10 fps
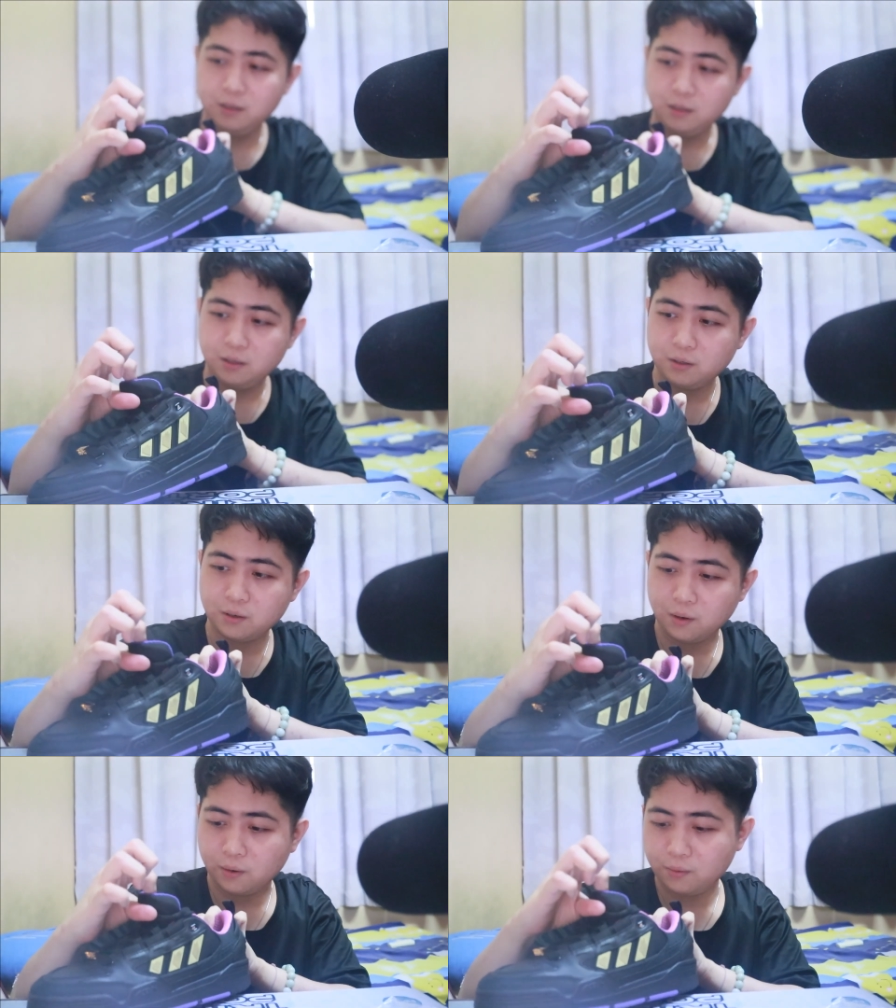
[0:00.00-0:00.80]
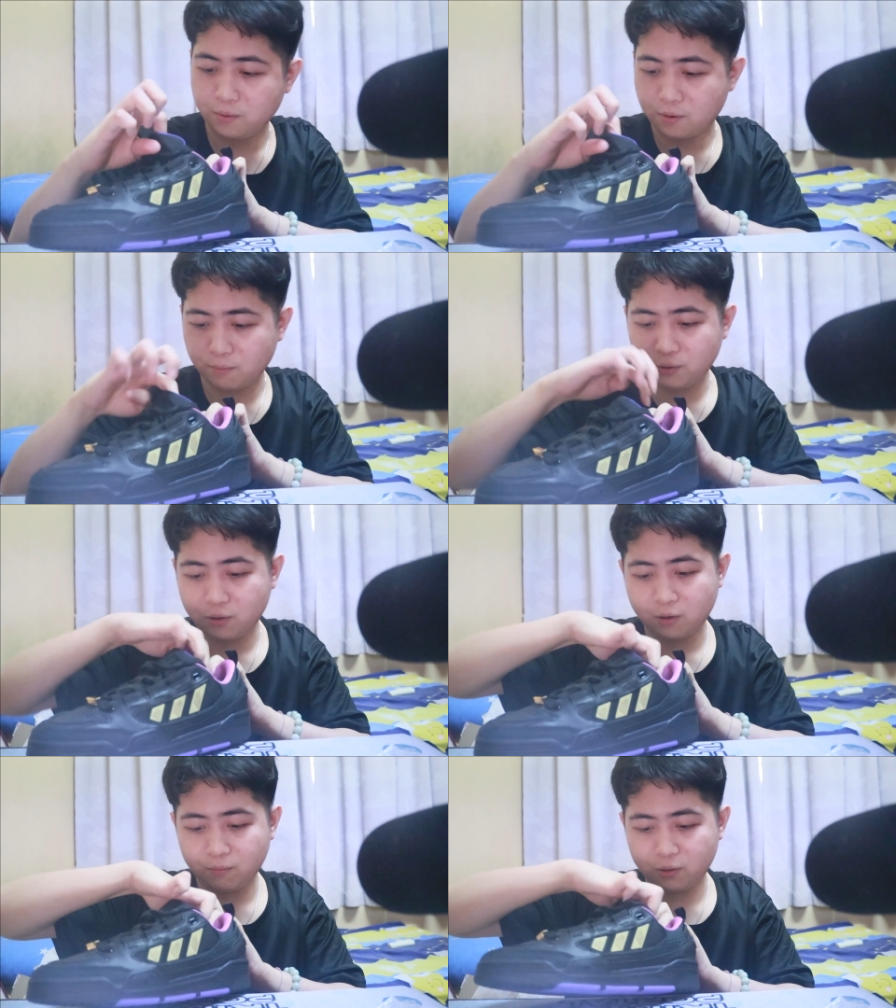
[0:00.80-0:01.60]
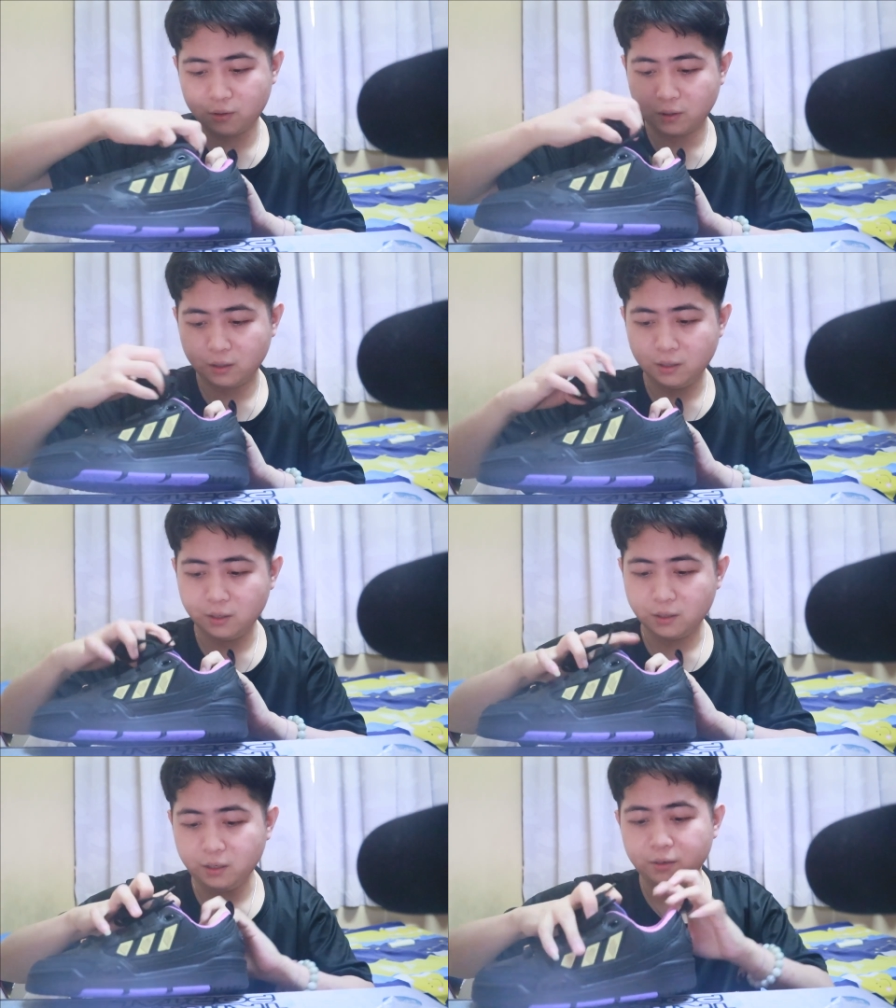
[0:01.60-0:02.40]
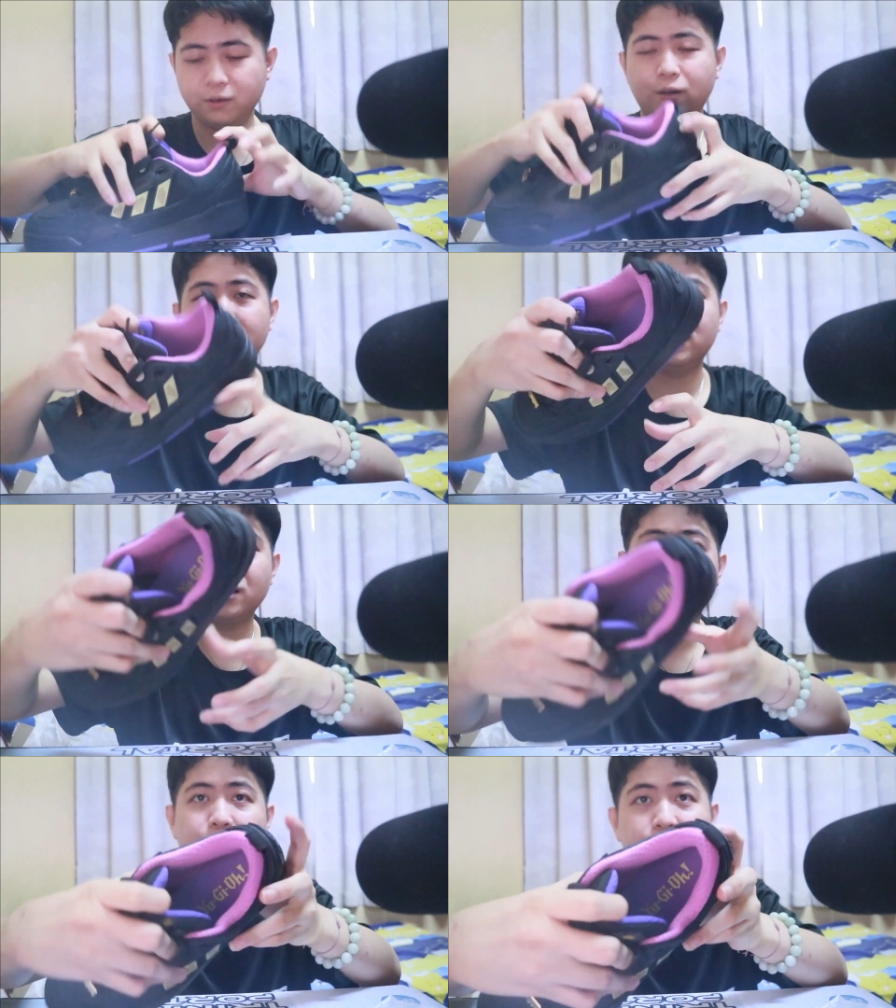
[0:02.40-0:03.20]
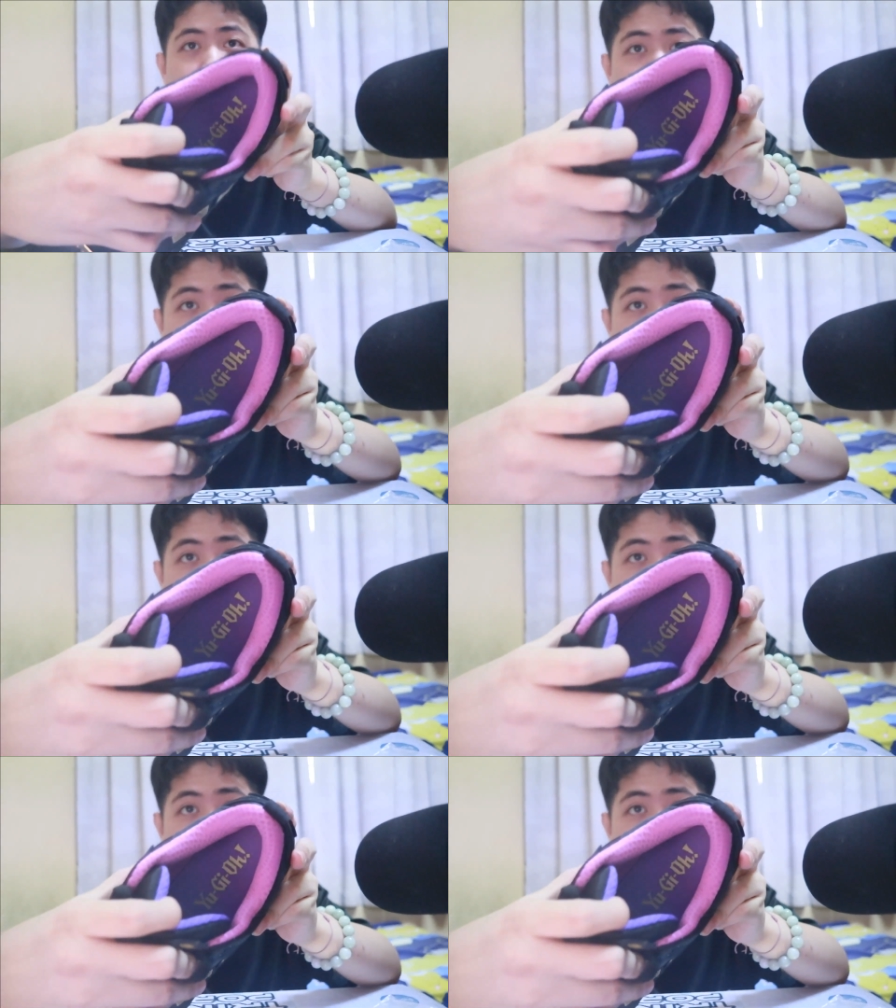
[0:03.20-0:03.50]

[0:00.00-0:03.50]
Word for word: 哦，哦，不错不错，哎，然后这个不是法